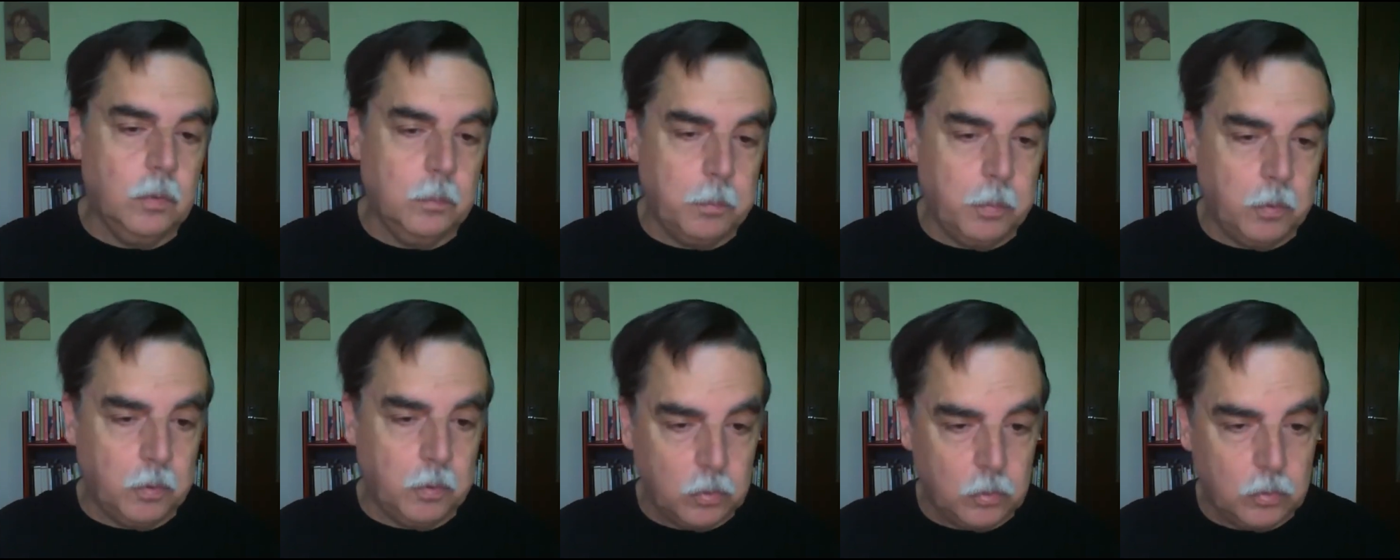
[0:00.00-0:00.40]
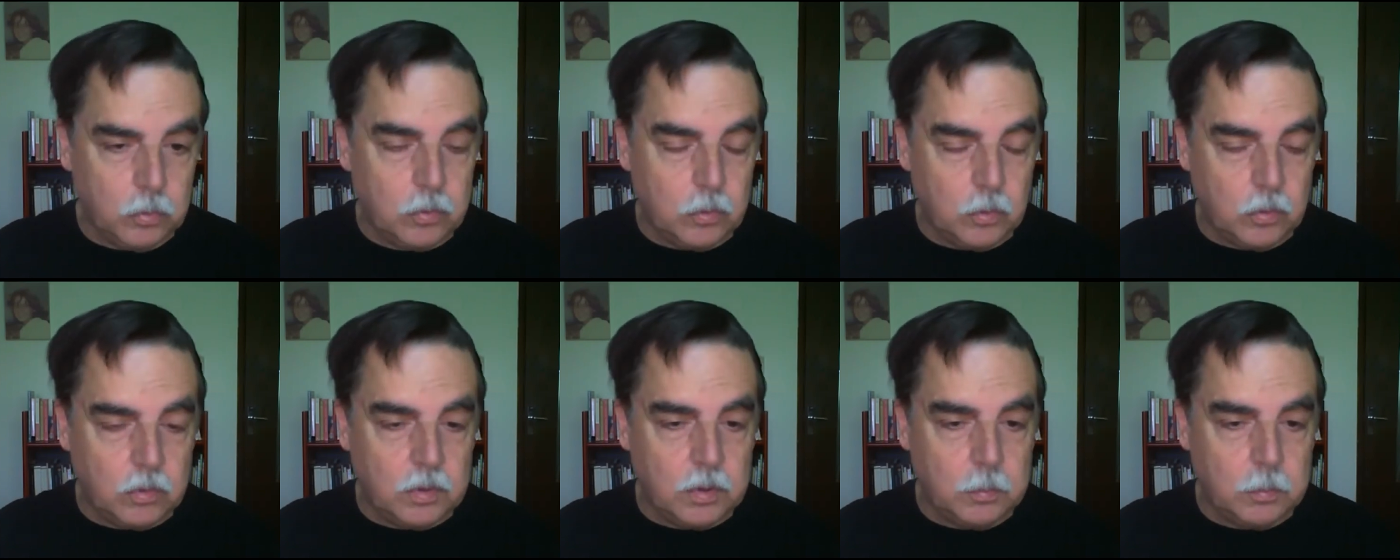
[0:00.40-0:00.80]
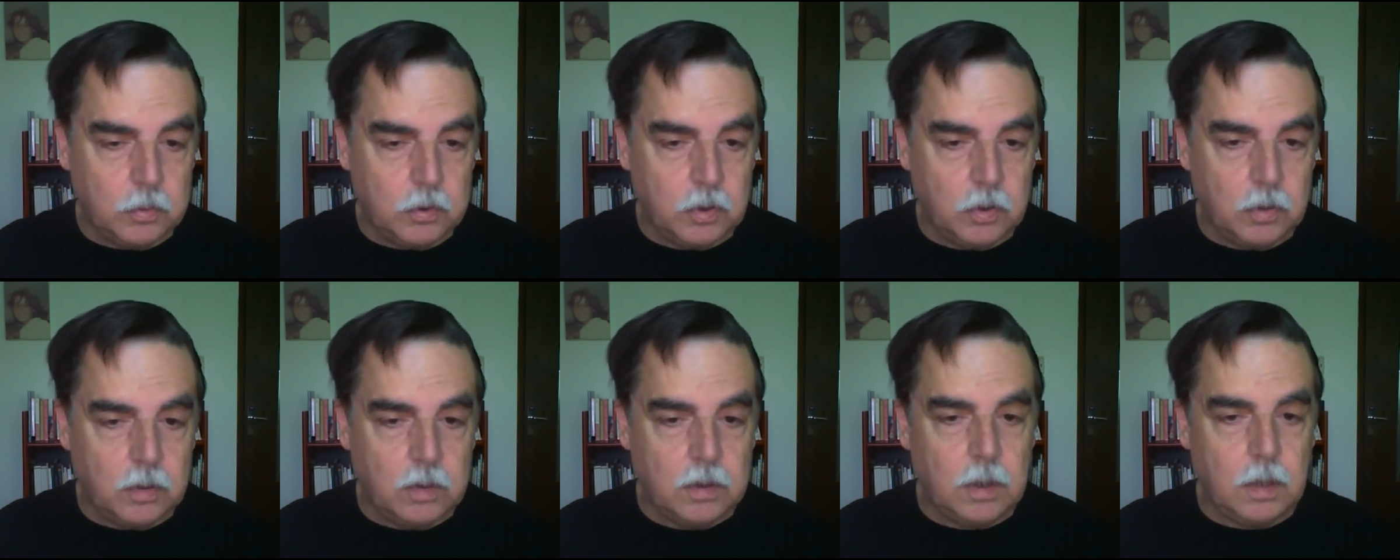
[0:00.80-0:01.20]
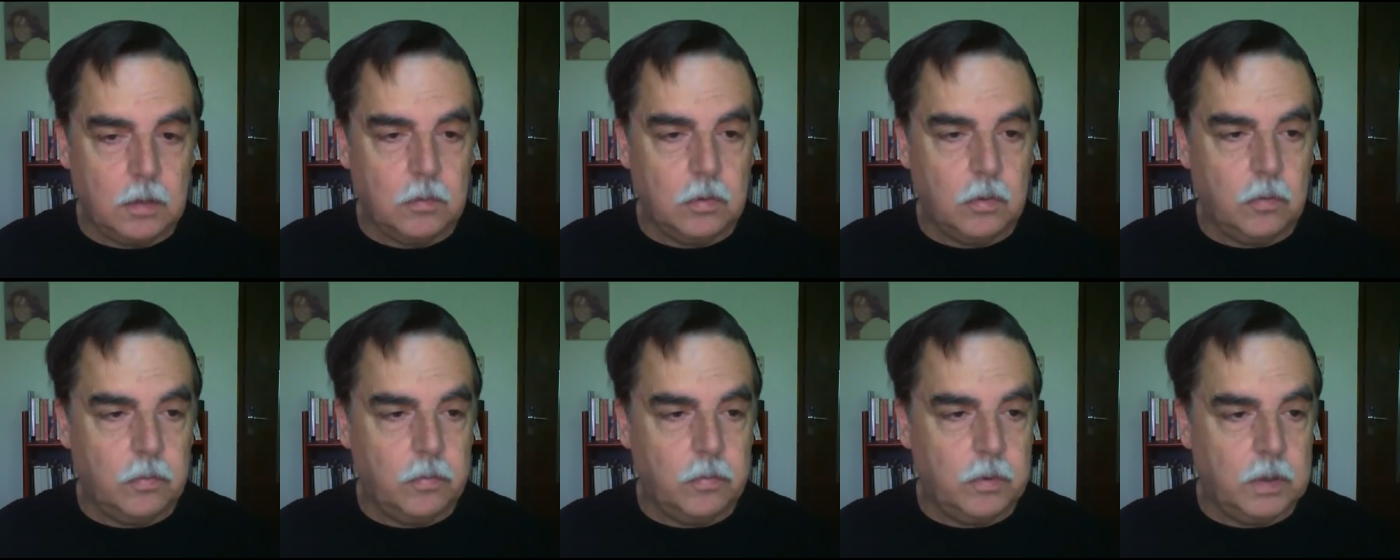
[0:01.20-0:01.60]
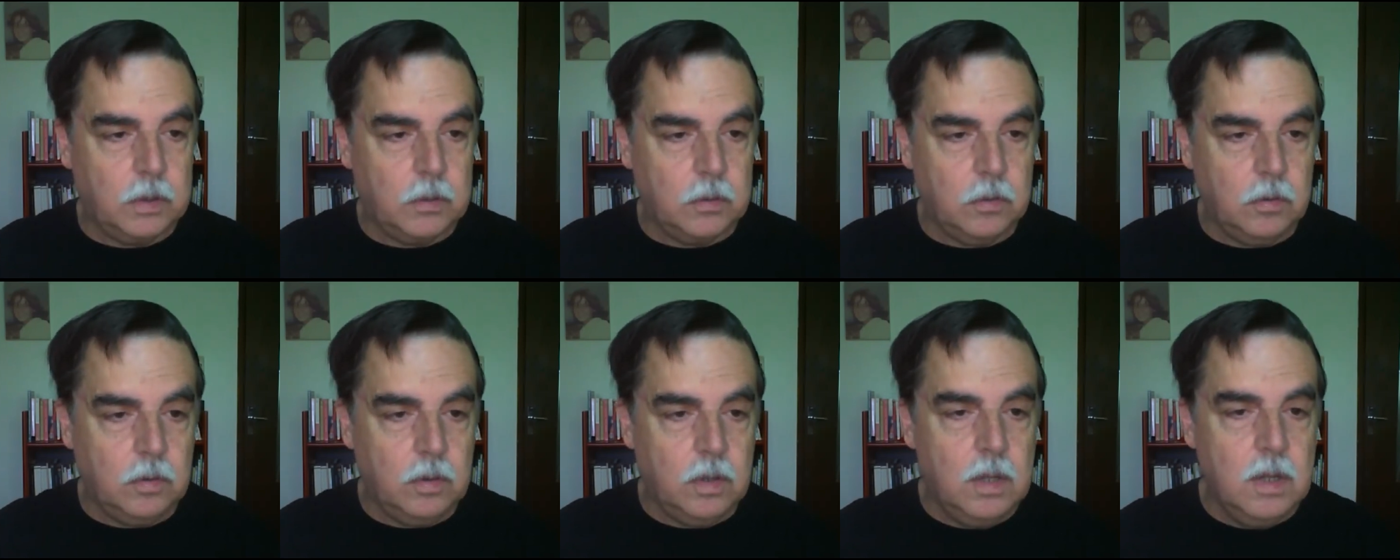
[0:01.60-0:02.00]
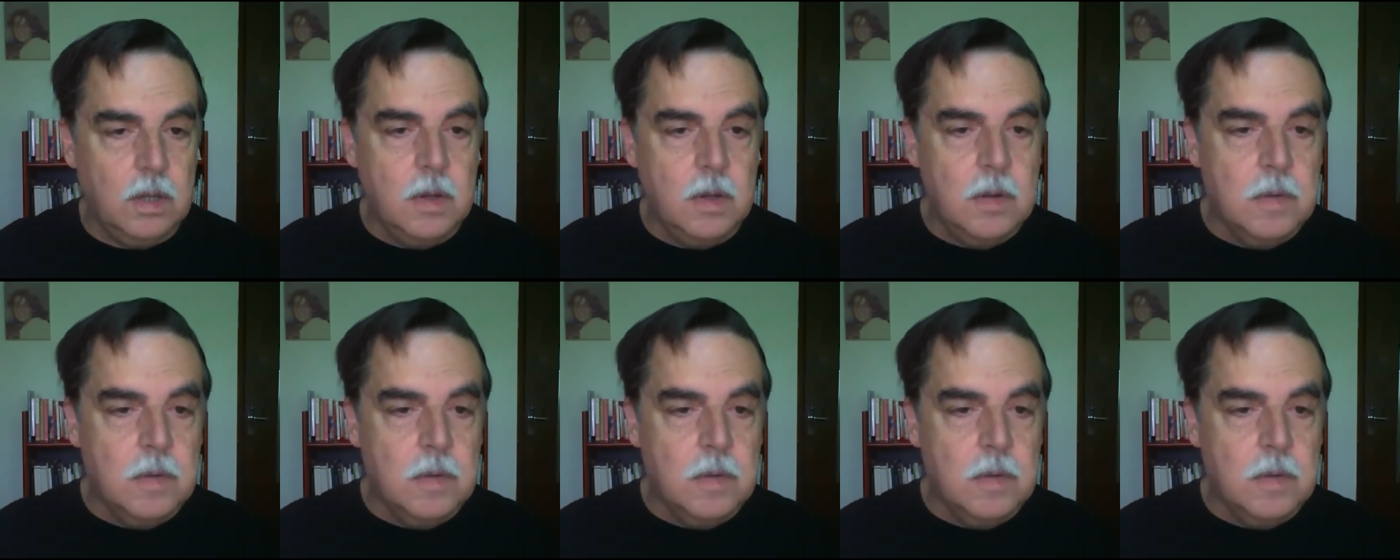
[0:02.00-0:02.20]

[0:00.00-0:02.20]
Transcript: por sus contribuciones al software, ¿no?